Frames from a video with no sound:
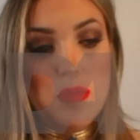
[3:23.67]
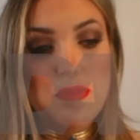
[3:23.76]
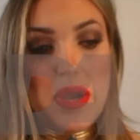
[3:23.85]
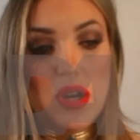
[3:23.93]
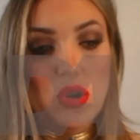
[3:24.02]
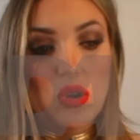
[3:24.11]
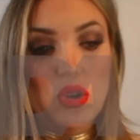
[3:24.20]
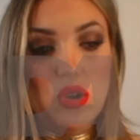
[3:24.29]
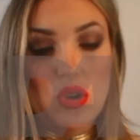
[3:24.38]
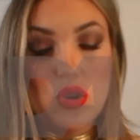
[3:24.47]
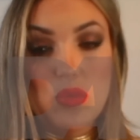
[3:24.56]

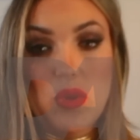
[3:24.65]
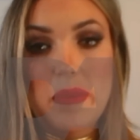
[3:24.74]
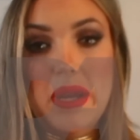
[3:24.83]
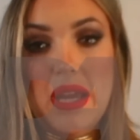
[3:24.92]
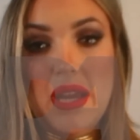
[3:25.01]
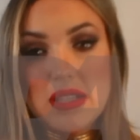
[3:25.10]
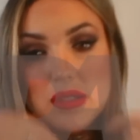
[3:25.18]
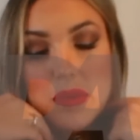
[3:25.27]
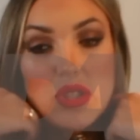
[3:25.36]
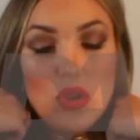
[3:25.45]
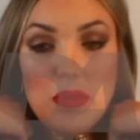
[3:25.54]
pero como habéis
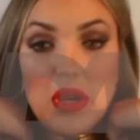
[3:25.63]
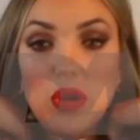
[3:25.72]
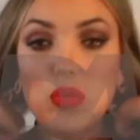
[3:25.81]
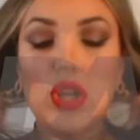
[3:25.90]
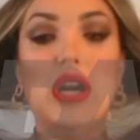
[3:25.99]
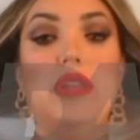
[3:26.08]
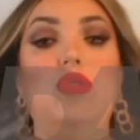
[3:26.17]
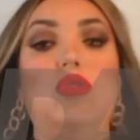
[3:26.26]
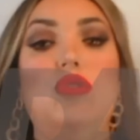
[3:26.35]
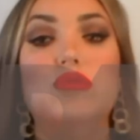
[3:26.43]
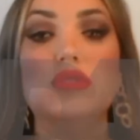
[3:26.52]
visto en mi
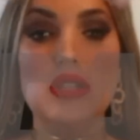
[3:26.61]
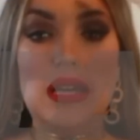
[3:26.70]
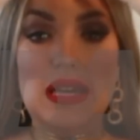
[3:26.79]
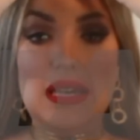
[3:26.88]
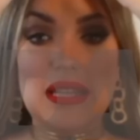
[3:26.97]
comunicado eh,